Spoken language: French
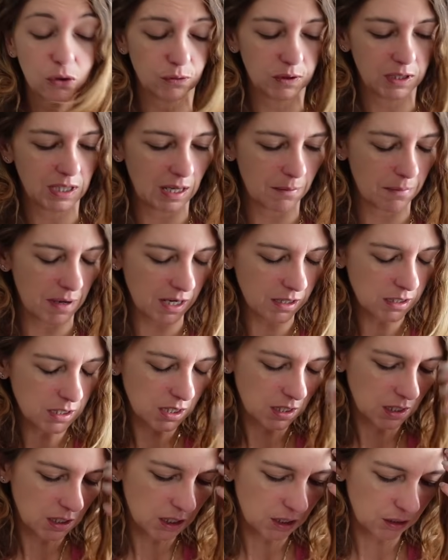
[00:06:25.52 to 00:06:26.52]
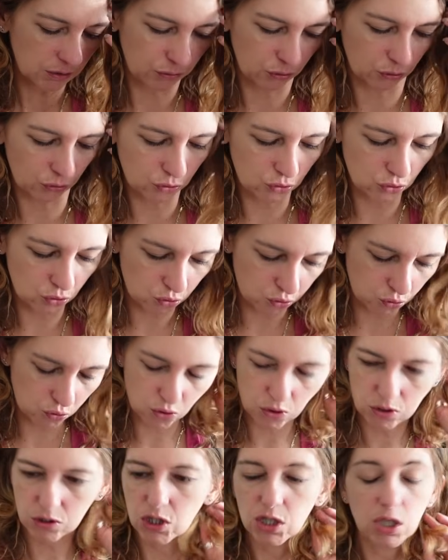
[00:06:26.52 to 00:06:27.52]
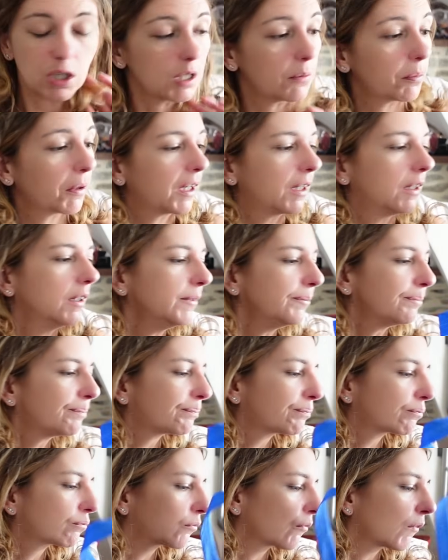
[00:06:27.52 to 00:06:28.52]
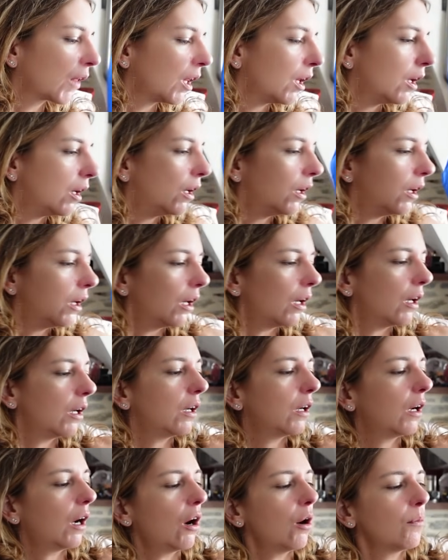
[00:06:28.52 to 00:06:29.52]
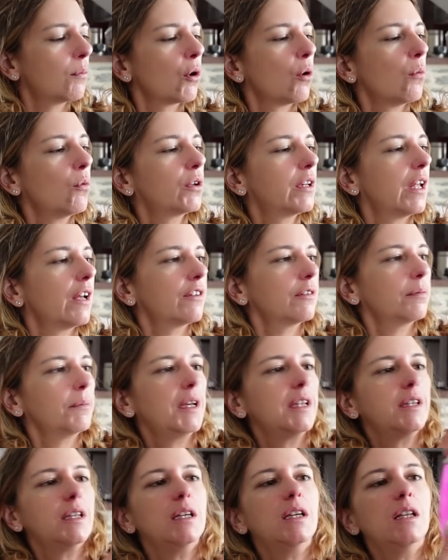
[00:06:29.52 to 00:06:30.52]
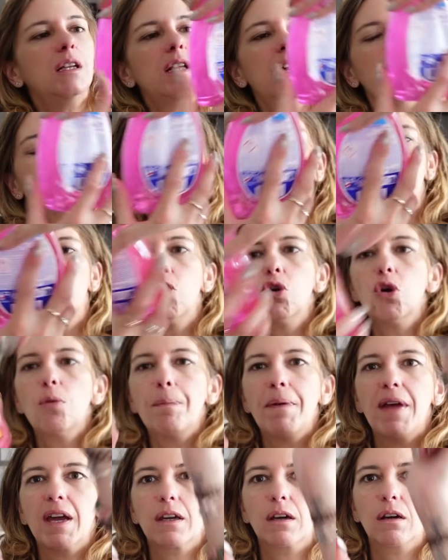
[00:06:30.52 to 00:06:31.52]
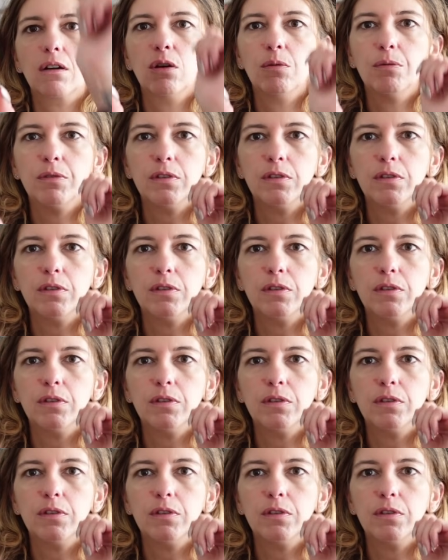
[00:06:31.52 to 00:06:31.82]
vide là-bas. Donc du coup, j'en ai pris un. Euh, en promo de la semaine, il y avait le PEC comme